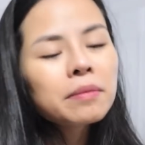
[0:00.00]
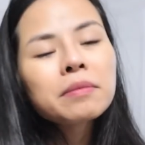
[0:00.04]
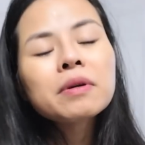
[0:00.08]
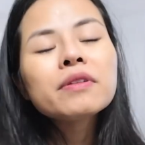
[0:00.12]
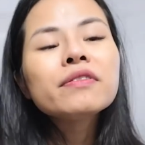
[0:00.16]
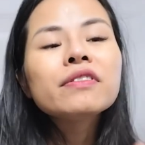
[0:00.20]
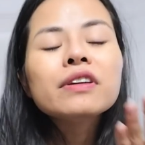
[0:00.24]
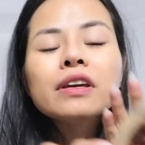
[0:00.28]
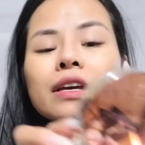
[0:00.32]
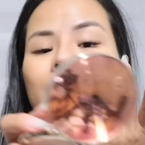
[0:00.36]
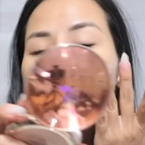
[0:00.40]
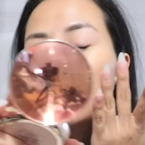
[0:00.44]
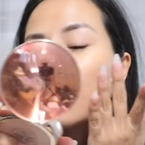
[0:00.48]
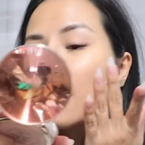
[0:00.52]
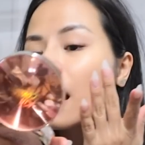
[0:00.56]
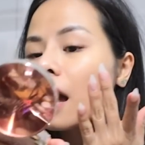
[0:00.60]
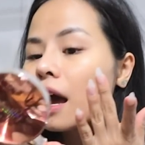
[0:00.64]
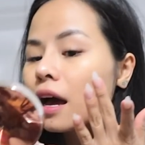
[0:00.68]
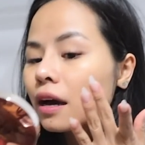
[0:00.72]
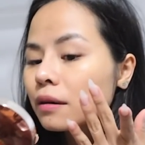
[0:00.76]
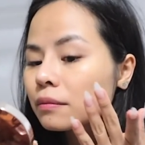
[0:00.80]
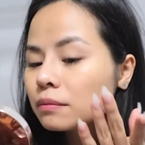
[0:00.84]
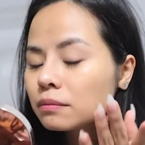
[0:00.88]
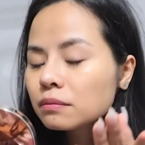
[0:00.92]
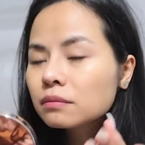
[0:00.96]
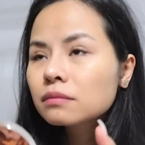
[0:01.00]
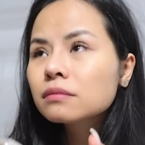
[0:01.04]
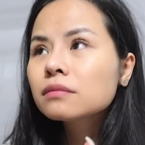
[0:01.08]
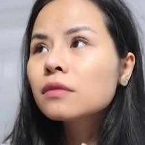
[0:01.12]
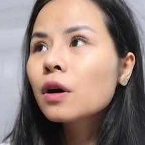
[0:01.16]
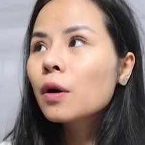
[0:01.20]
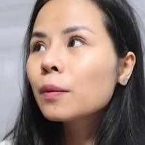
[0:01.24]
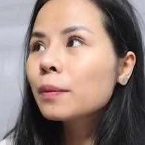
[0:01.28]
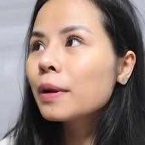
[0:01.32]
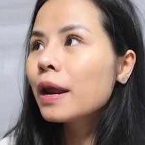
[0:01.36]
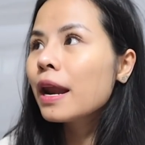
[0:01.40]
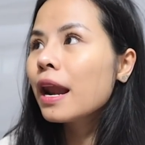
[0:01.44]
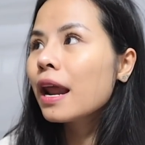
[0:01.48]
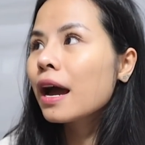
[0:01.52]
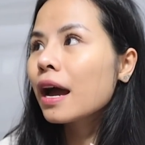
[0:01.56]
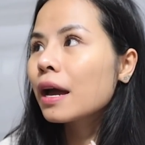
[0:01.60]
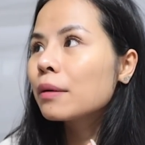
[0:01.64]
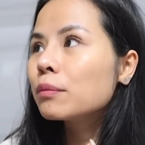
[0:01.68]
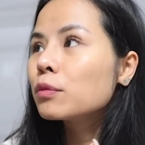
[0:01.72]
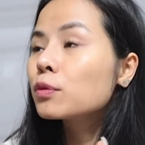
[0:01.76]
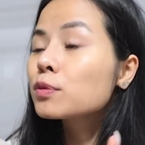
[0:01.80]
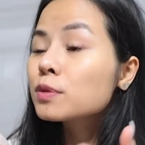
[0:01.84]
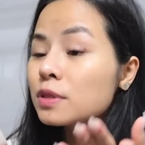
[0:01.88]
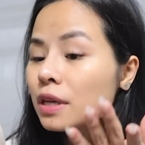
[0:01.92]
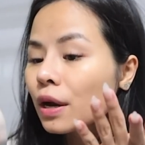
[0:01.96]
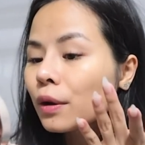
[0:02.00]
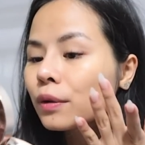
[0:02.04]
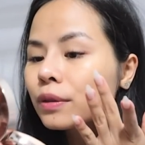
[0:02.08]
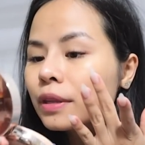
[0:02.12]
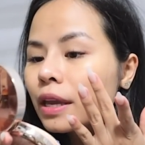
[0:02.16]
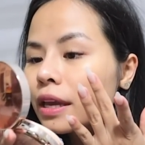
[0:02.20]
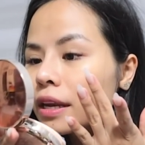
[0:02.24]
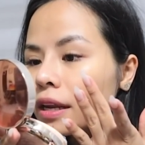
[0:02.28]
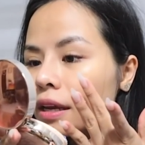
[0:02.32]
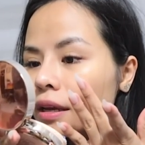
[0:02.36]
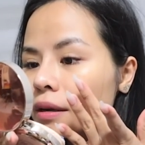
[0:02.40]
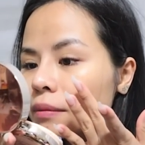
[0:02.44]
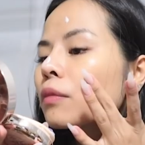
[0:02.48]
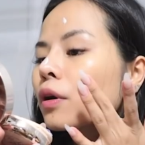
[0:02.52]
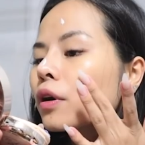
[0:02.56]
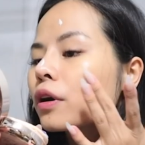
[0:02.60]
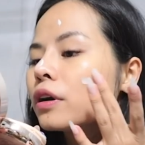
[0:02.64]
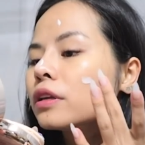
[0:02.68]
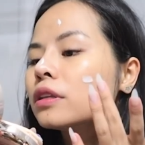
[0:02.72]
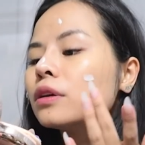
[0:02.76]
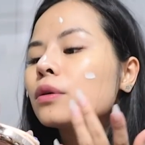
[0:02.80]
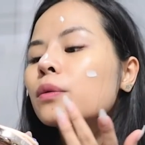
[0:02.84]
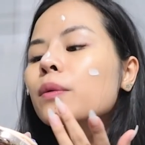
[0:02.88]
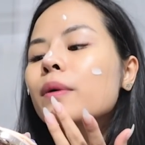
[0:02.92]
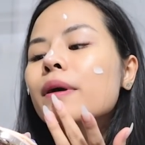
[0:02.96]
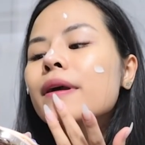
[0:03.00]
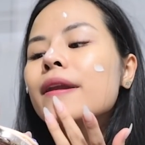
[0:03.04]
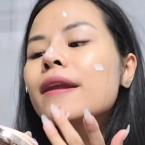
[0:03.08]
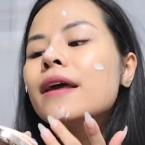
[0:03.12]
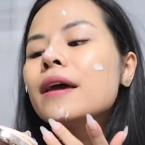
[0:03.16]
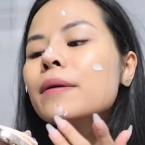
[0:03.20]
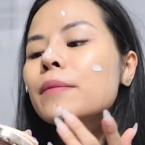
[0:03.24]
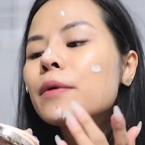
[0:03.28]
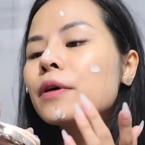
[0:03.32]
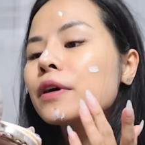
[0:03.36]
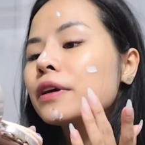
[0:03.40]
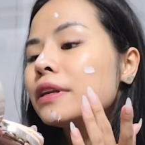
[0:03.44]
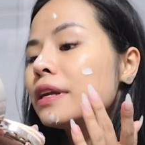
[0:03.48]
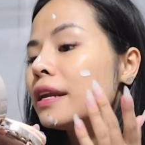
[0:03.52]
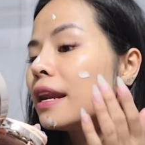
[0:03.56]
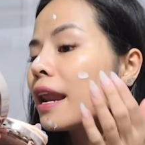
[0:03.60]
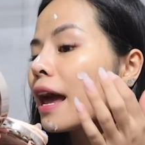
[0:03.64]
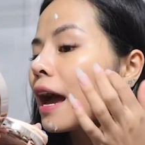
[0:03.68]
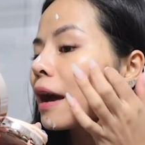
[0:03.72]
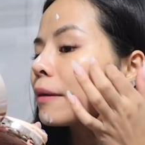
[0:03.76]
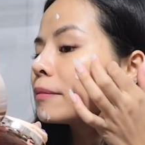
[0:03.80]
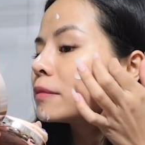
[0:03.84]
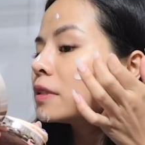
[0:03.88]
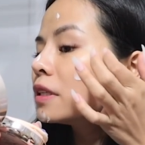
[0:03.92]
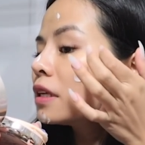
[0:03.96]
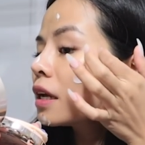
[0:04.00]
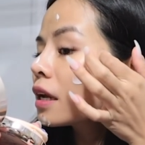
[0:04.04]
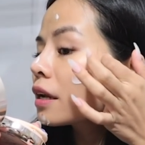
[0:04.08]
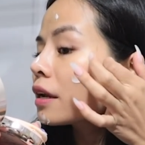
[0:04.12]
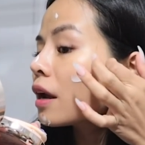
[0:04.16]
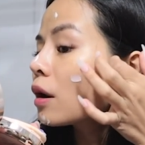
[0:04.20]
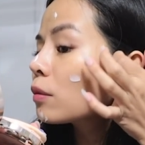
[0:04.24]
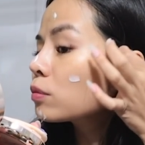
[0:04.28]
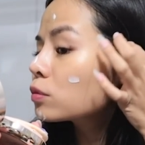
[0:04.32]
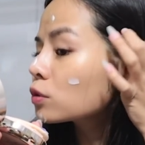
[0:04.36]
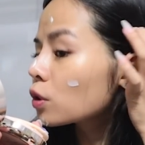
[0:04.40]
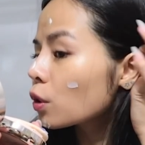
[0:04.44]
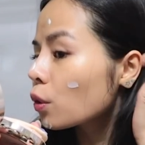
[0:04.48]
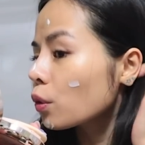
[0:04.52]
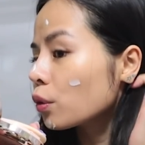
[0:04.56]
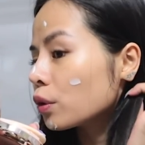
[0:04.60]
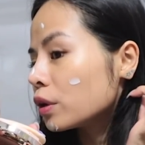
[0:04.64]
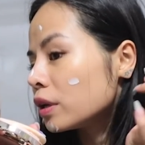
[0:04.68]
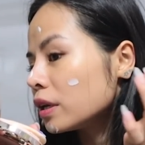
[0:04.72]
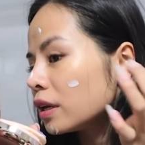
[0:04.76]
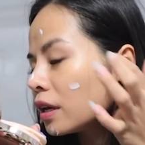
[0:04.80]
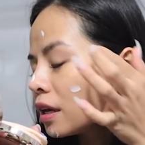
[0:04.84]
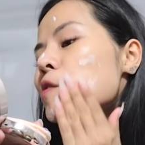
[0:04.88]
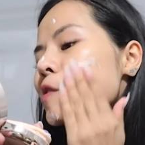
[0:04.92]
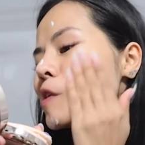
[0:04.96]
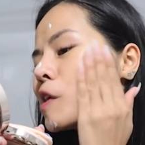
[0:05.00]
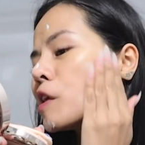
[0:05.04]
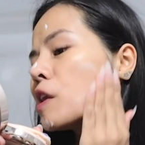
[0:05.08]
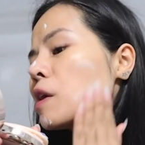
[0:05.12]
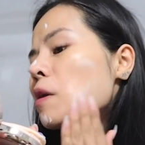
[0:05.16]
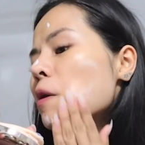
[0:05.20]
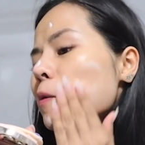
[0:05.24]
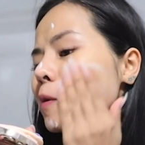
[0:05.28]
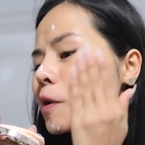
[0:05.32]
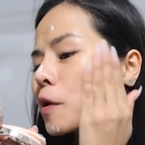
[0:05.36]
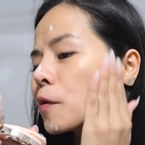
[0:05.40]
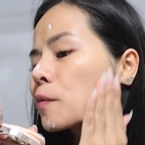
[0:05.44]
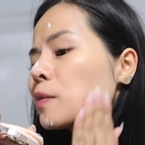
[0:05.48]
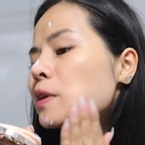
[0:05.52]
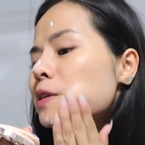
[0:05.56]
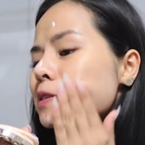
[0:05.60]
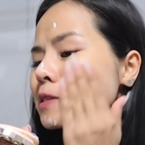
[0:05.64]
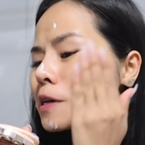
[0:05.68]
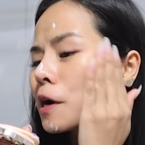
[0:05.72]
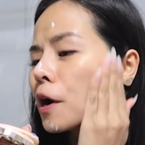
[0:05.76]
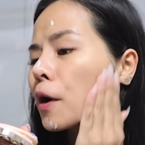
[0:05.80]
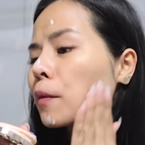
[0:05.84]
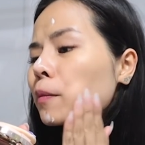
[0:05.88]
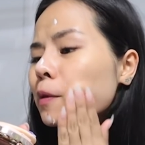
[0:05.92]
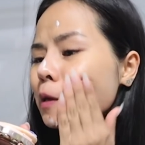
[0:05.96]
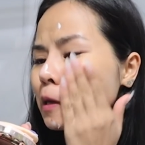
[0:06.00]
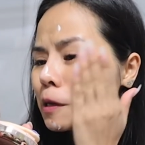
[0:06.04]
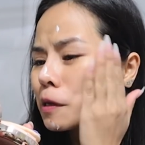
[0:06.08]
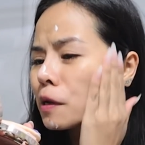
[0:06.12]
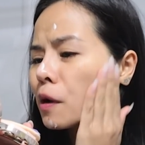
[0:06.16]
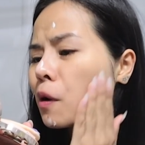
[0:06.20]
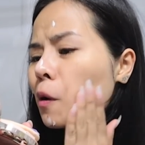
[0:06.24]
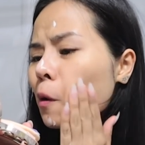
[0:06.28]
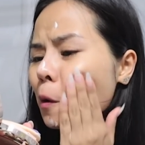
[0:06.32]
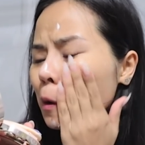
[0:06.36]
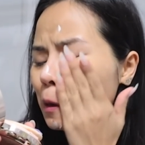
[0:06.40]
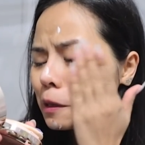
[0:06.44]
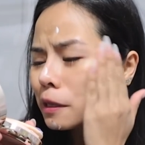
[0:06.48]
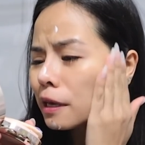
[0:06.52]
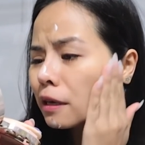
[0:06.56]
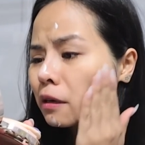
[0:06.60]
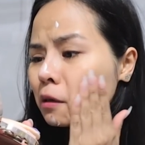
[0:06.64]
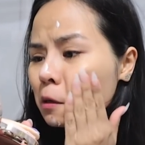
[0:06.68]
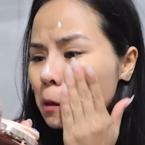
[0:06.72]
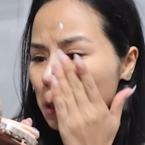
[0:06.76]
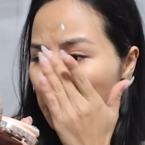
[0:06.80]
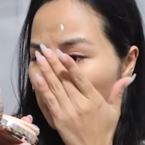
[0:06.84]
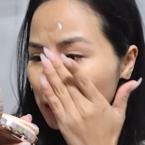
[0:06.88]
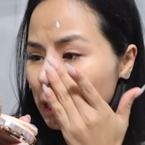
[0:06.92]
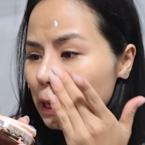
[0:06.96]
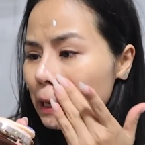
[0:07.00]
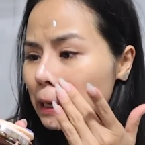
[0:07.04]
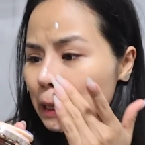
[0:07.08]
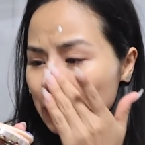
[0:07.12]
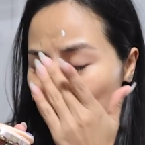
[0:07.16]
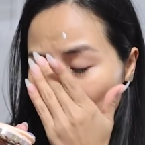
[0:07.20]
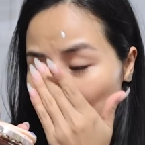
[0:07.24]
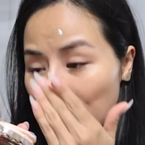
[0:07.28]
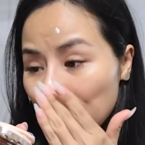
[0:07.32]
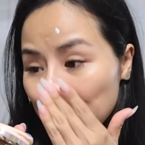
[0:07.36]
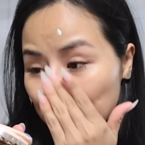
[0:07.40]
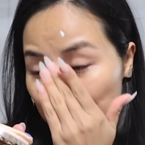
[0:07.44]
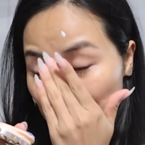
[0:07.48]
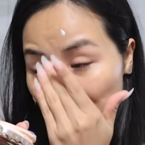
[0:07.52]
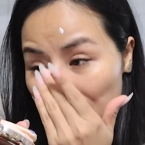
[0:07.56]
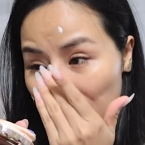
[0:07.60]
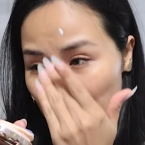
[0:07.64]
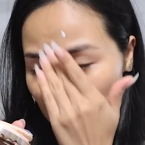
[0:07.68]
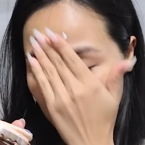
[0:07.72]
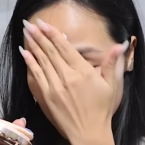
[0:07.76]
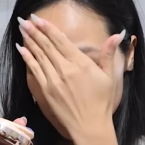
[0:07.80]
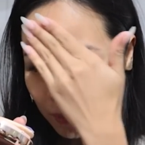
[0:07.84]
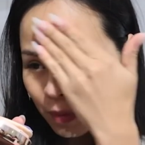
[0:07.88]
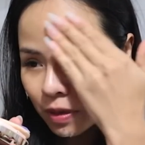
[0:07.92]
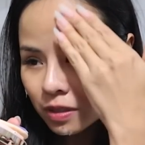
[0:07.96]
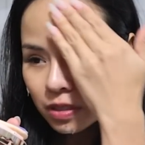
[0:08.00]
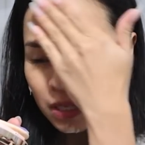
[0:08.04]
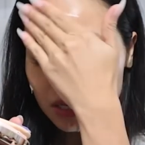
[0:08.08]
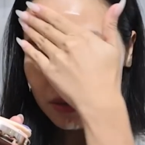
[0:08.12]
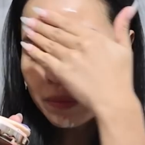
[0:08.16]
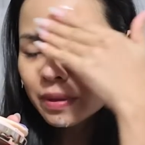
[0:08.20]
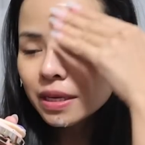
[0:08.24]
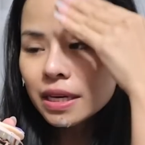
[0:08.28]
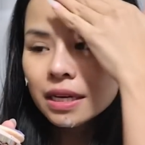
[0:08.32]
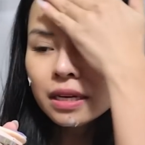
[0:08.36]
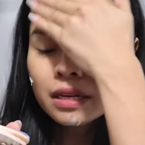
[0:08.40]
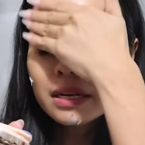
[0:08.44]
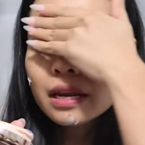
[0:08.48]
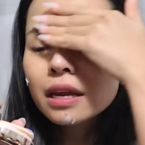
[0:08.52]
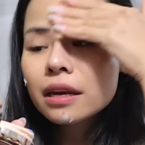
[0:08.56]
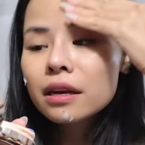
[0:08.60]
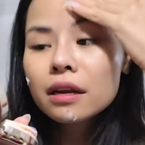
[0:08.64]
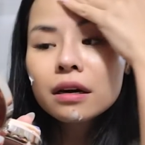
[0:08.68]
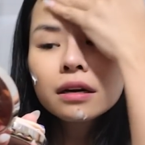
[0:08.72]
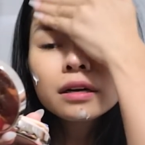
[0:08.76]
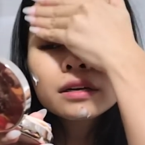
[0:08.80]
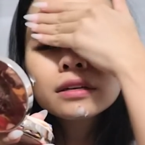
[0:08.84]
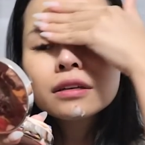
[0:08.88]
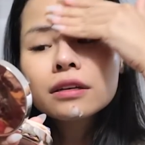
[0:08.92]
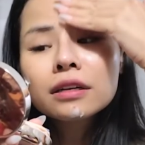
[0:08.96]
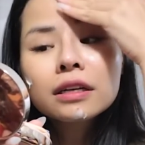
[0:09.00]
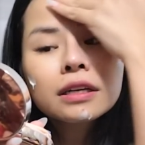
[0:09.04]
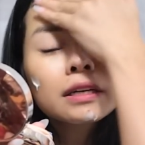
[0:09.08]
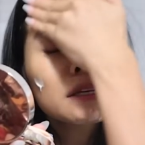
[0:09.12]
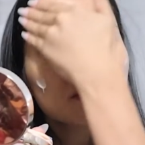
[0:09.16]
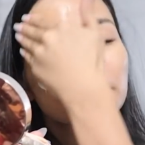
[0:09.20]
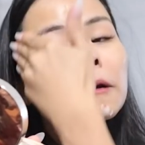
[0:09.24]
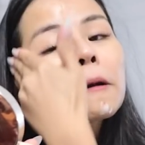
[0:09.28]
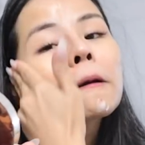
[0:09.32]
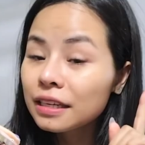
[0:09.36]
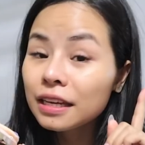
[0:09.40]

Bởi vì là Hôm nay là ngày mùng sáu Tết ấy, mọi người từ quê lên, mọi người đi làm rất là đông rồi. Nên nếu mà mình không đi sớm thì ôi tắc đường kinh lắm, không biết là bao giờ mình đến nơi được ấy.